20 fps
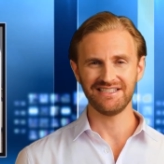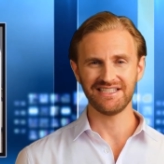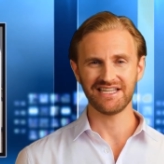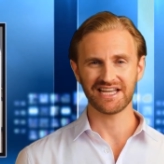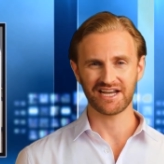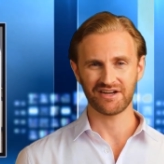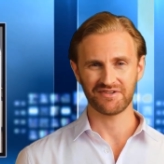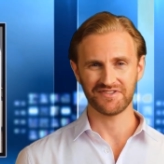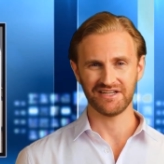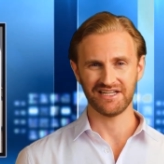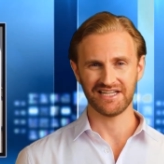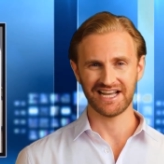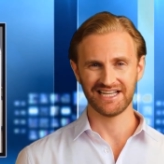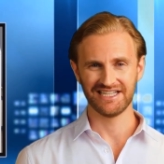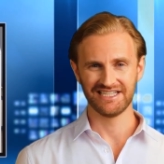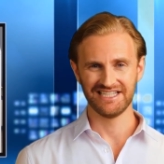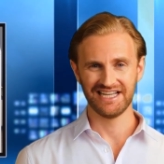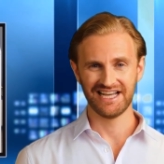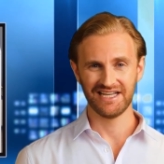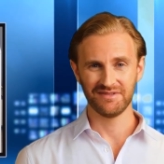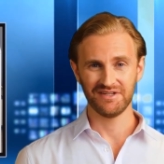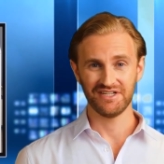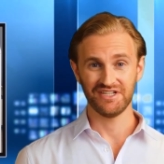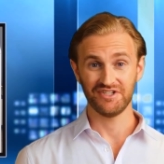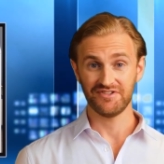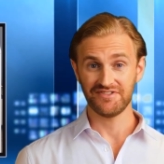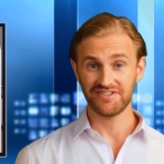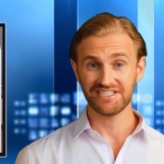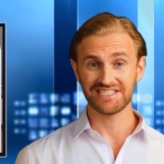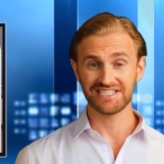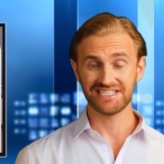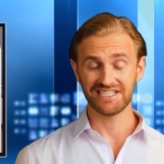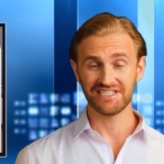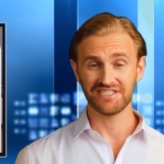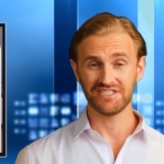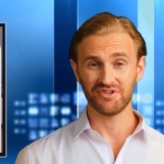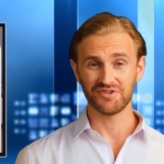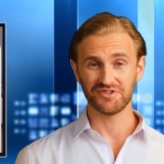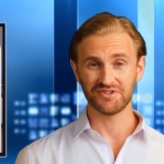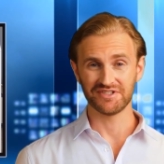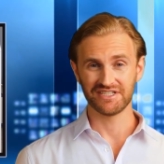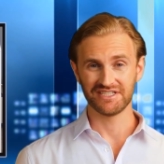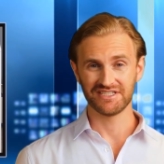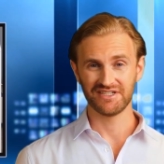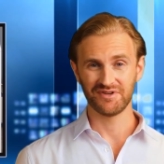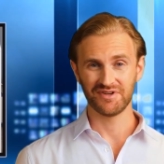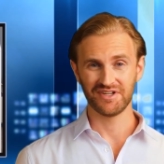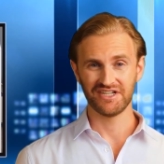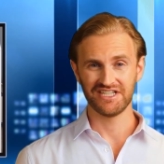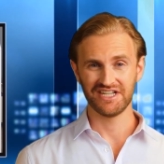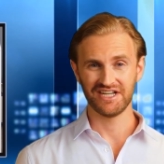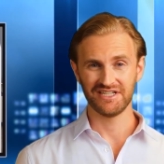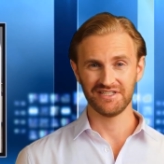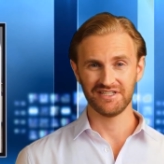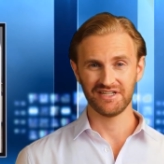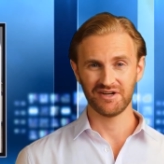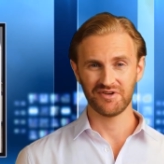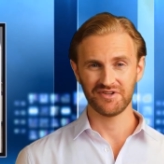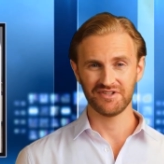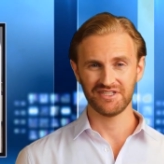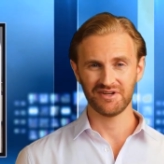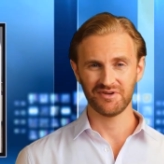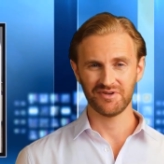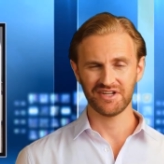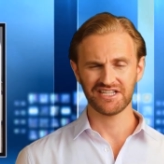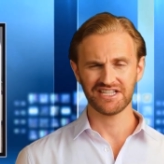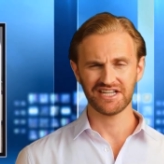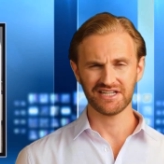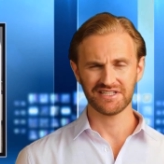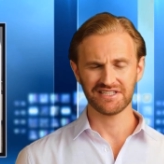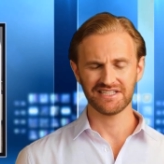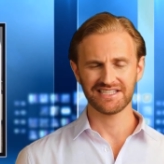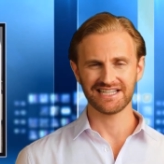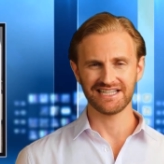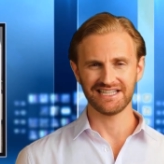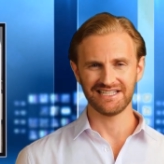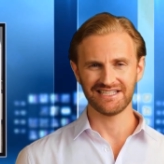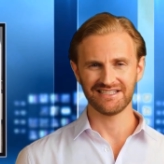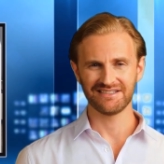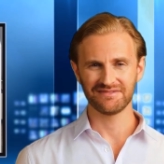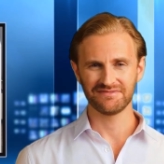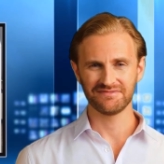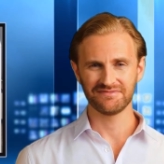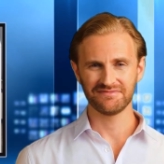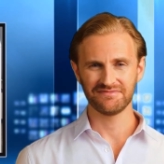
die auf die Lifestyle-Bedürfnisse des Kunden zugeschnitten und zugeschnitten sind.